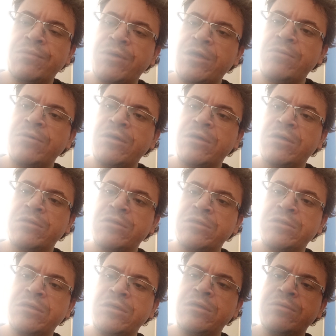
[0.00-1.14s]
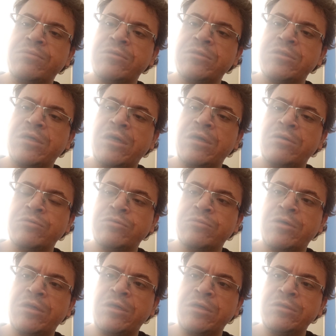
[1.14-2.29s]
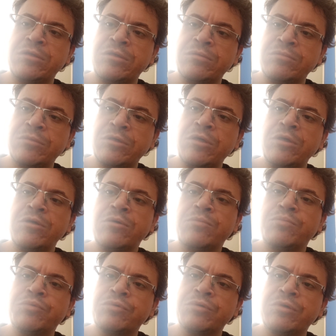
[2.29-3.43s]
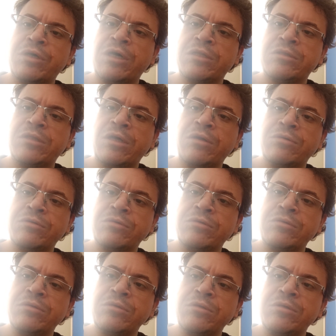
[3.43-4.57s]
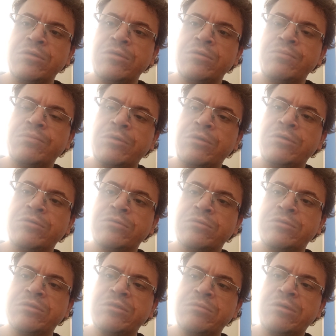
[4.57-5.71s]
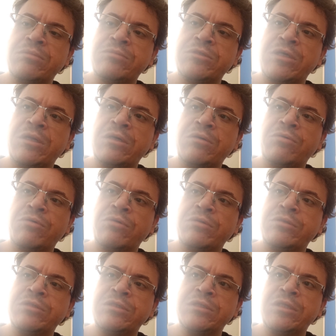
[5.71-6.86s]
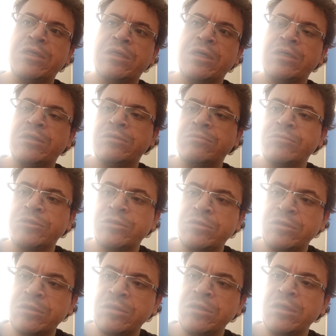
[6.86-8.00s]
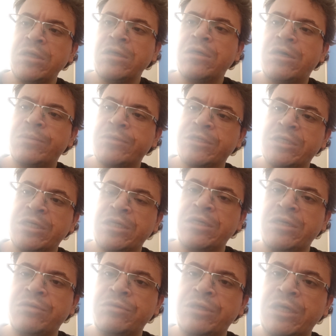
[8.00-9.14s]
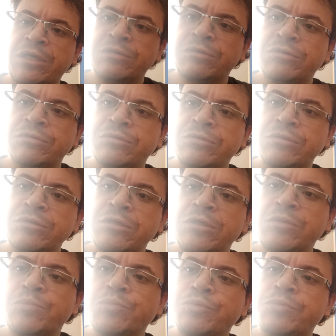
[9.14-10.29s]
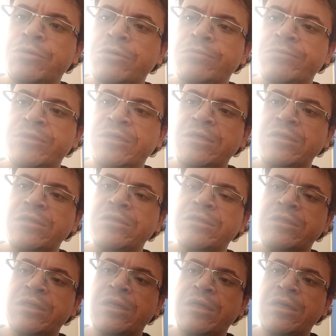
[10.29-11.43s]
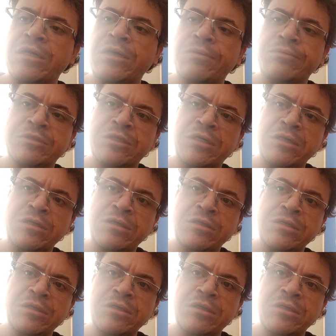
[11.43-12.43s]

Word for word: Merhaba arkadaşlar, hepinize hayırlı cumalar dilerim. Bugün Gaddar günü. Biliyorsunuz İbrahim Çelikkol diziden ayrılmıştı ama geri geri döndü. Bu bölümde neler yapacak?